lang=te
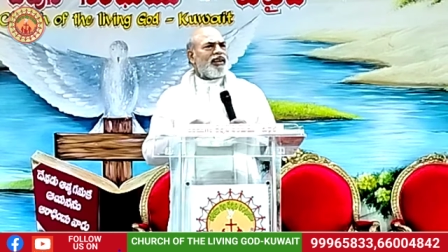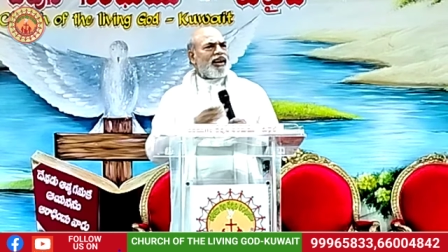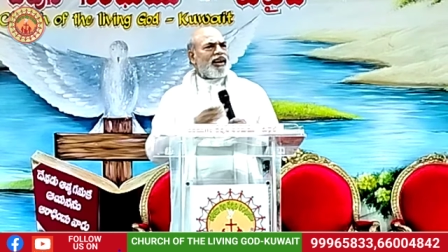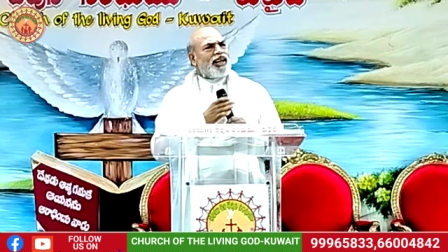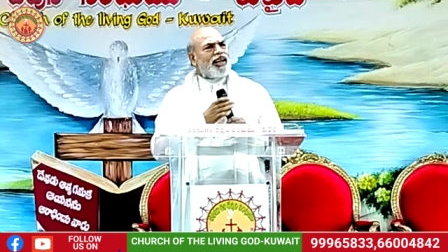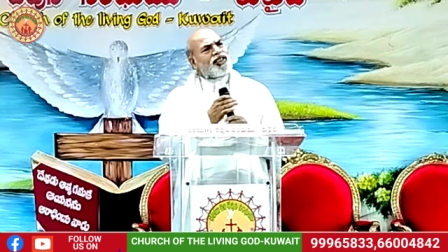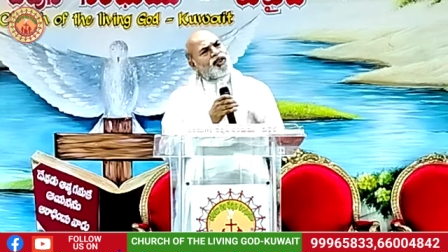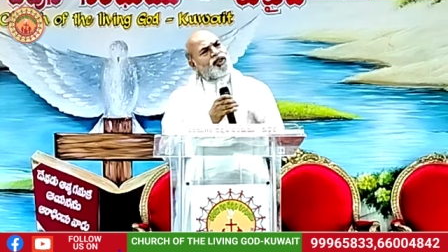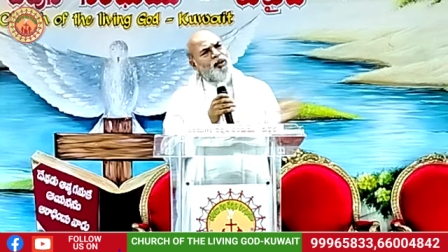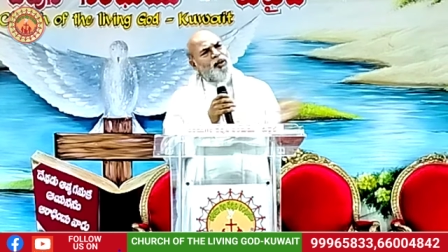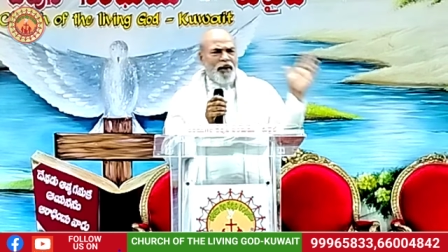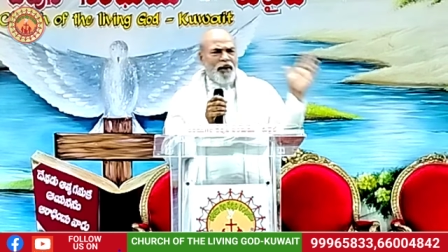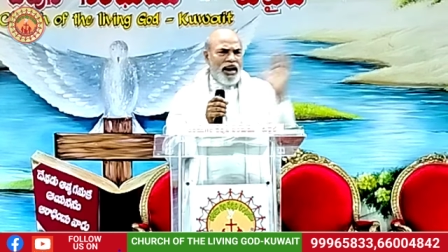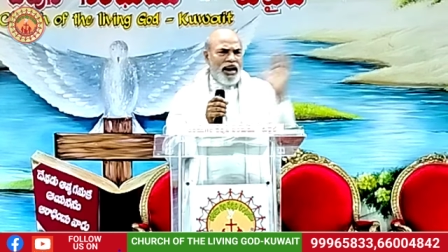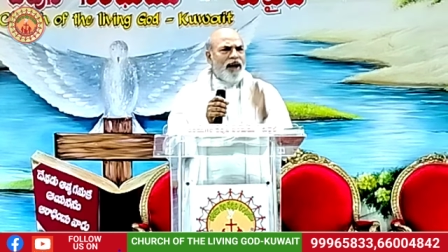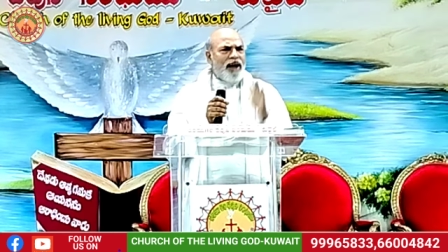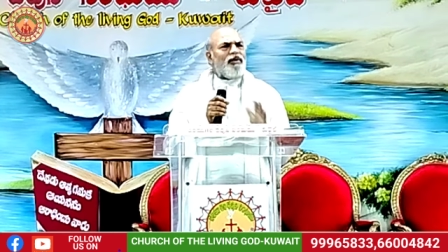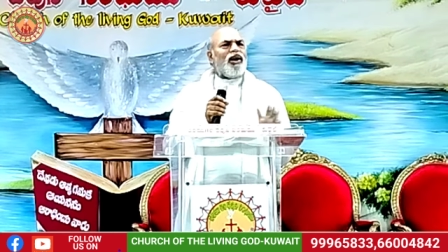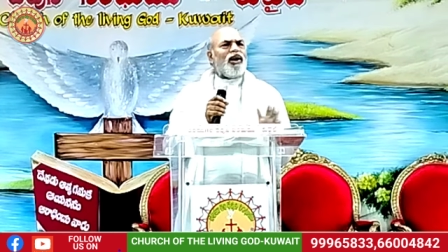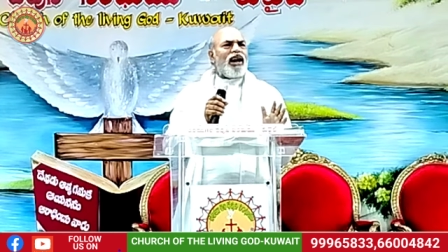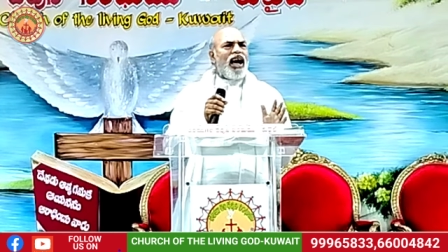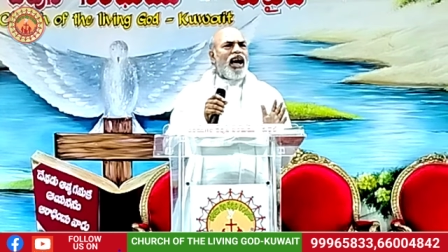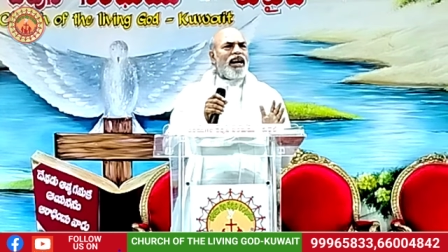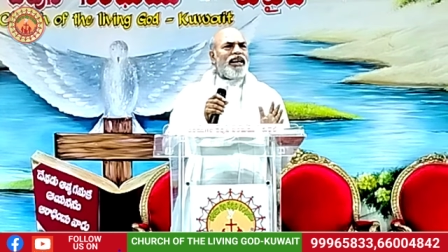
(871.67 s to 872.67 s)

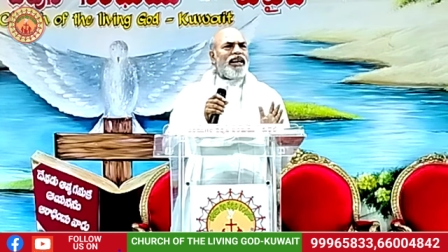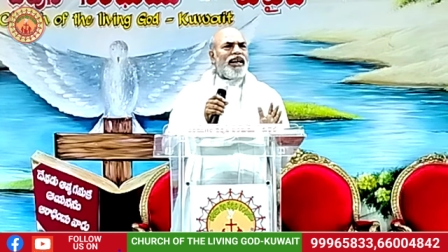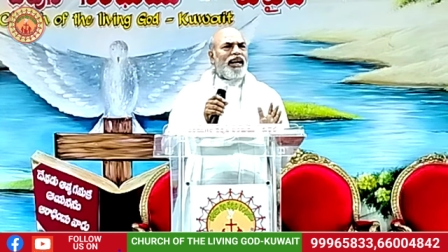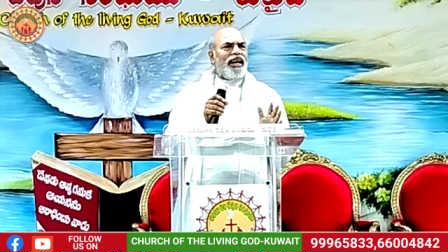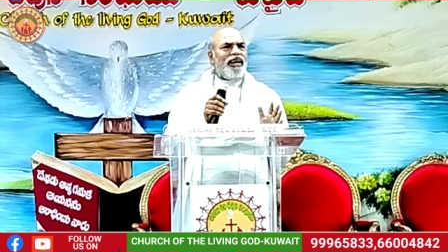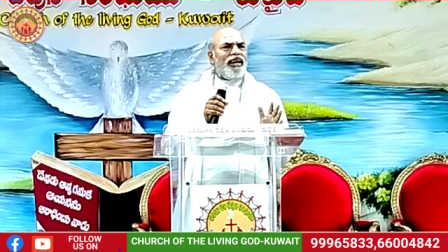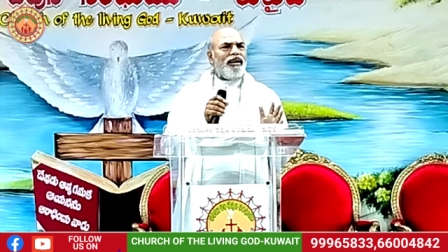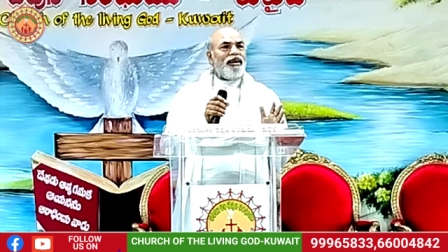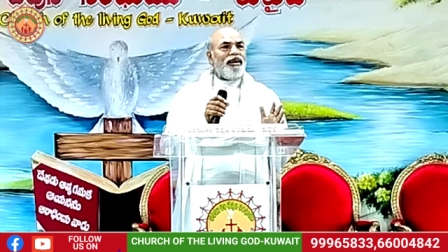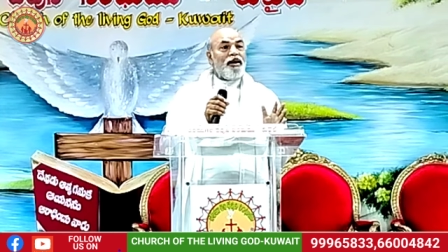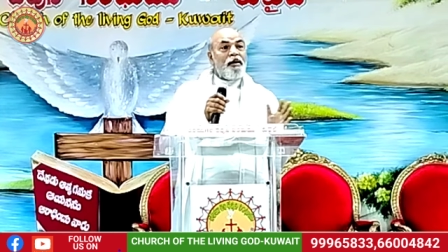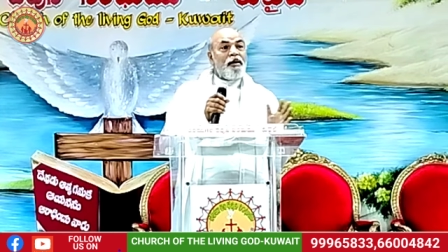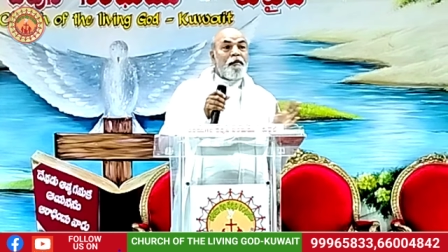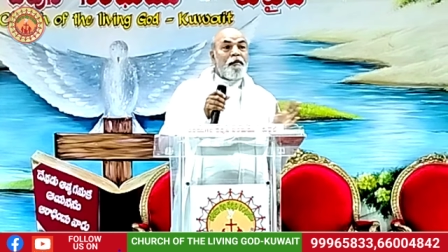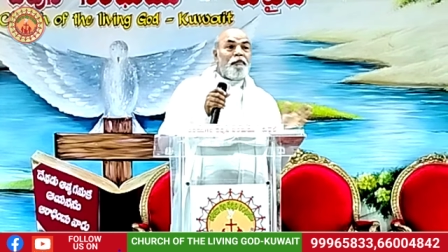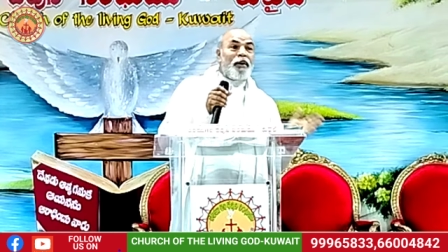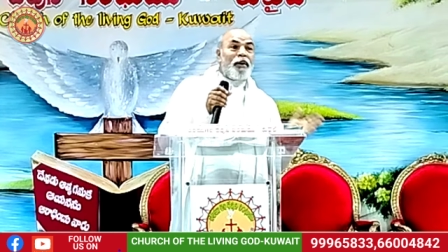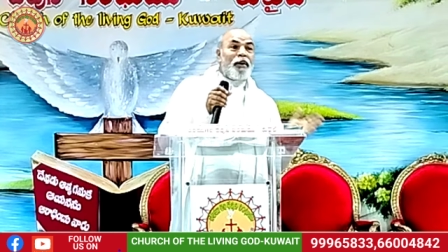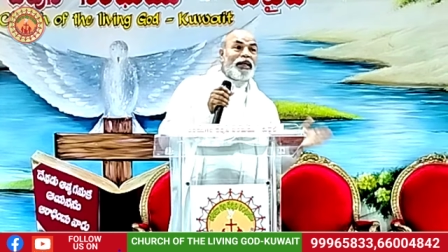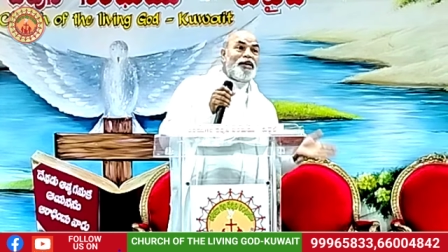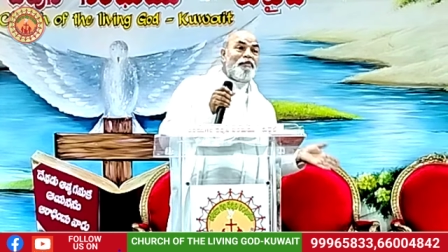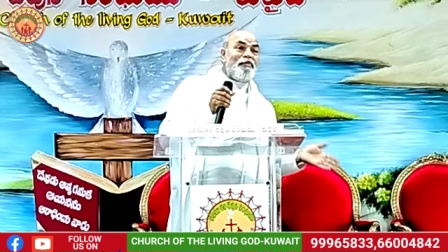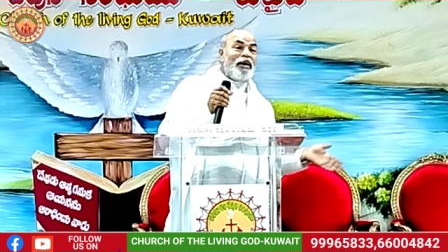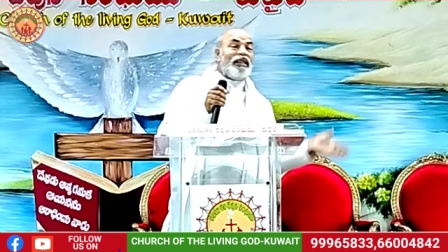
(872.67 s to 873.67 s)
కష్టపడేవాడు ఆయనే
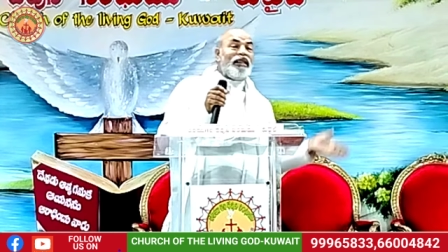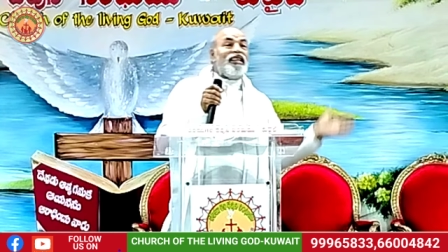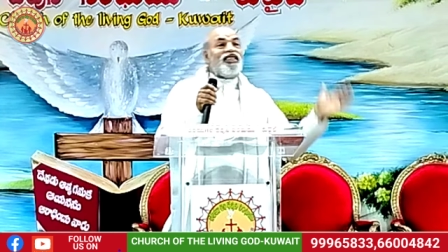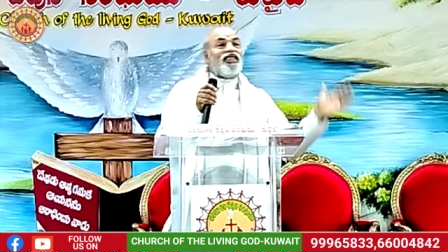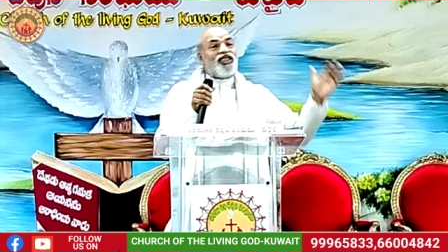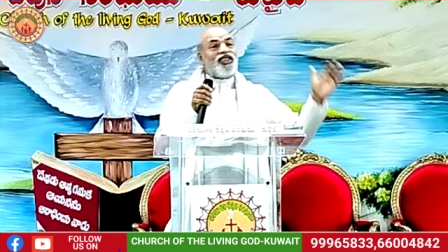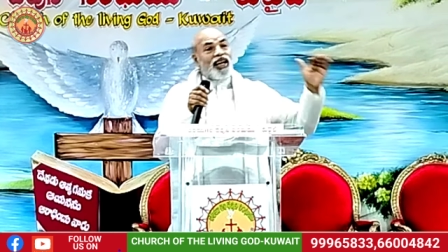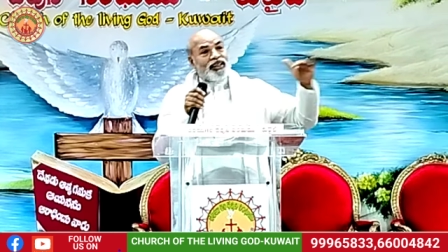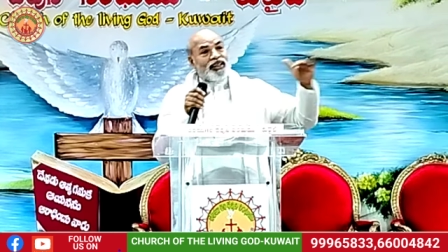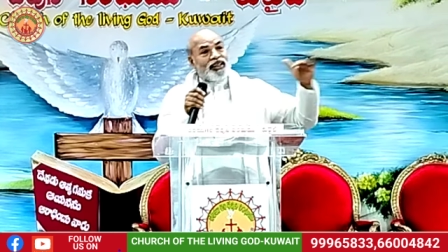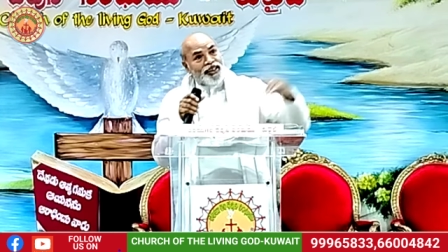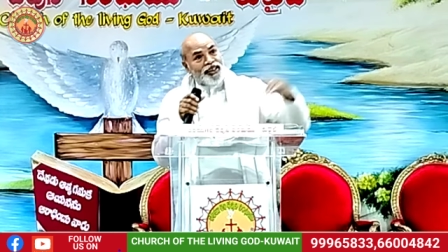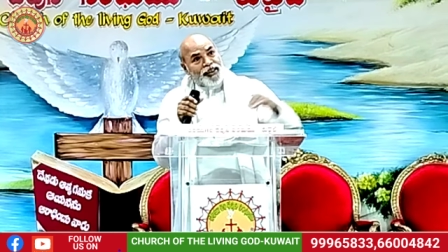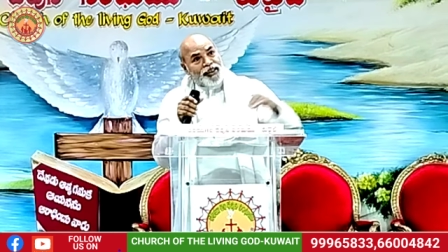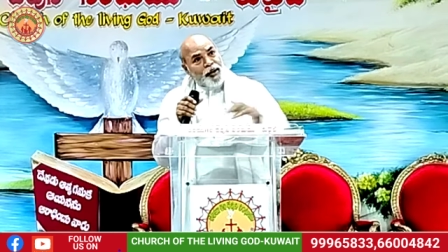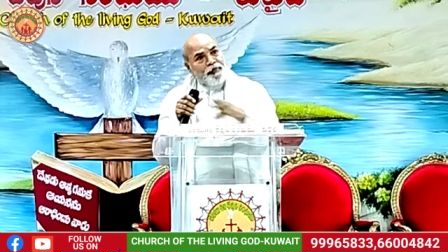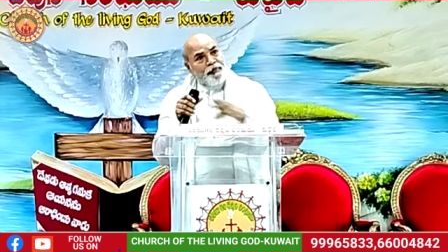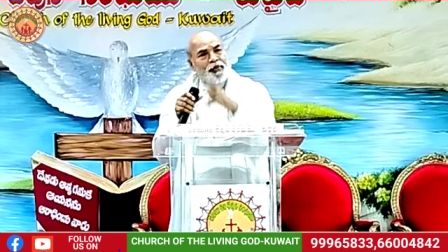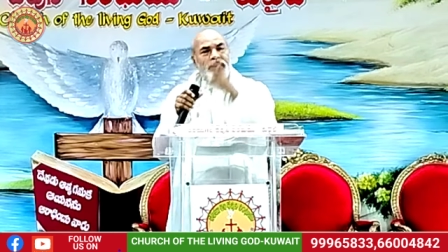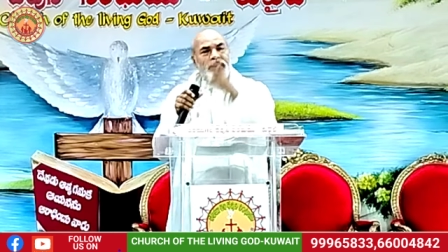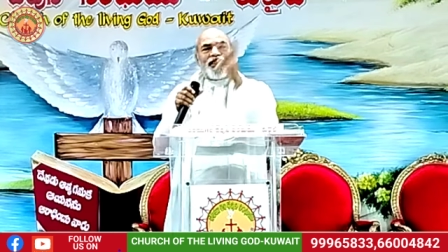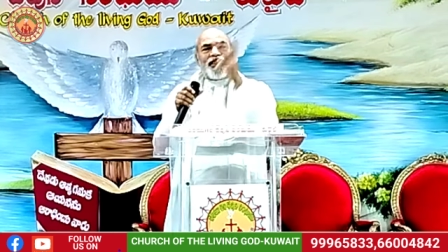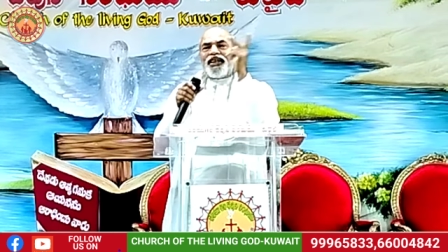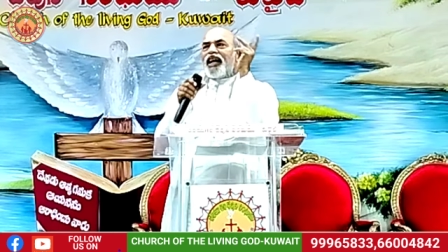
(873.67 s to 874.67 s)
పది మంది చేత
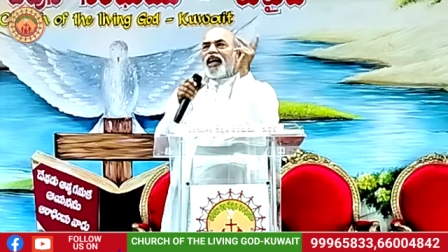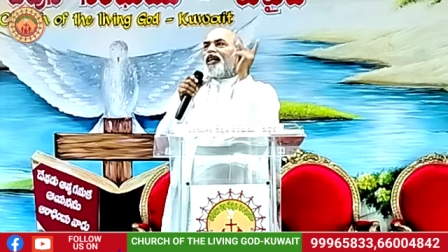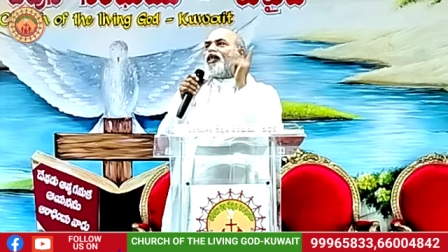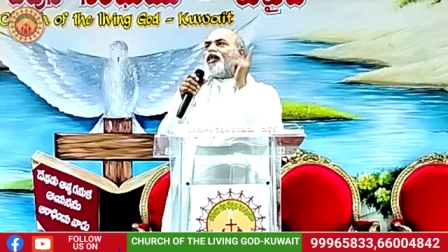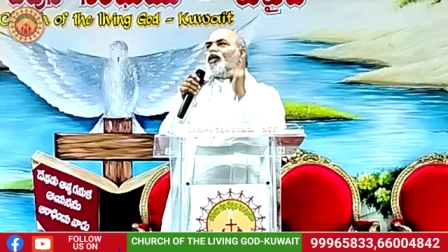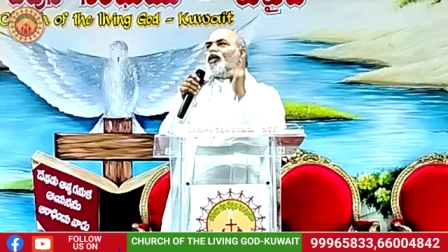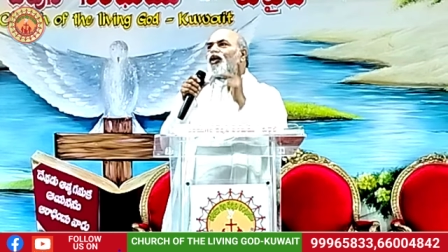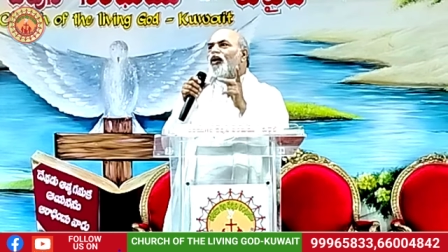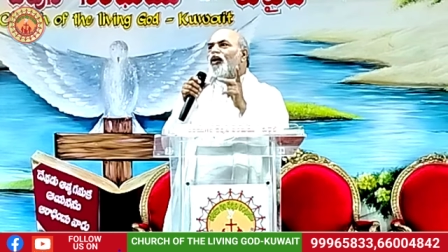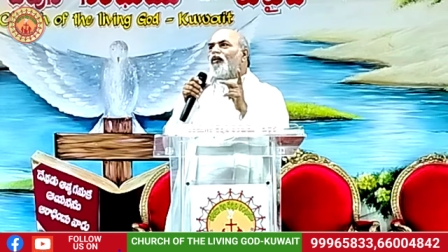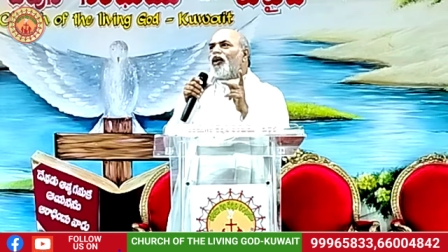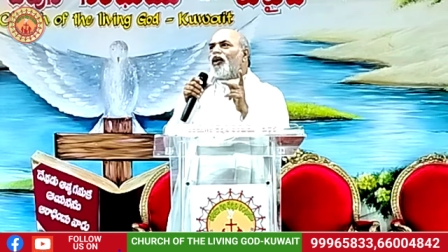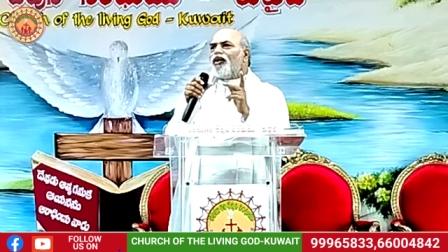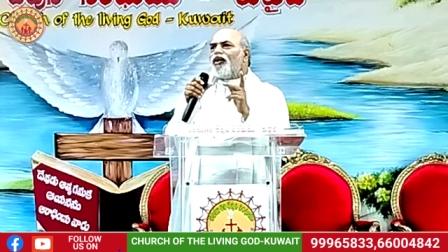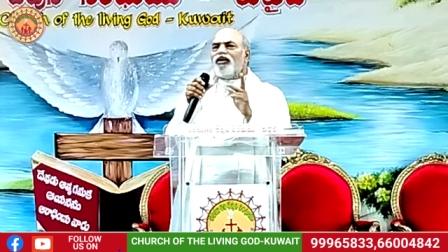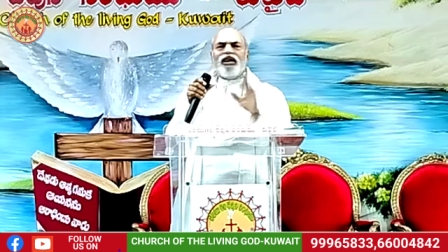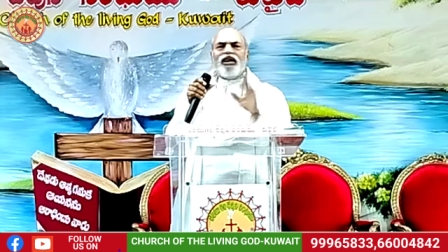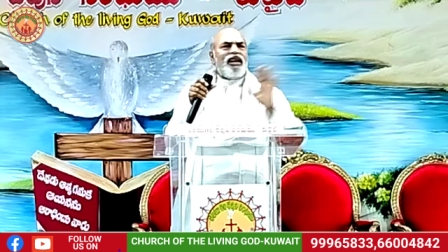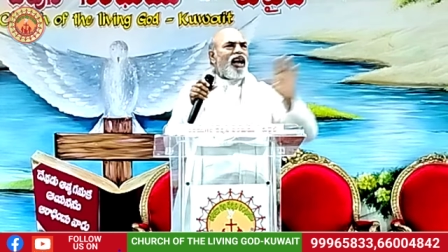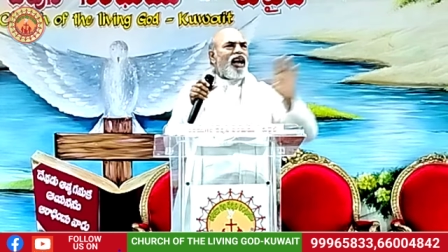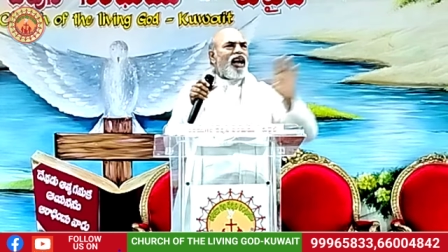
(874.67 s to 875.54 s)
చెప్పి చేయించేవాడు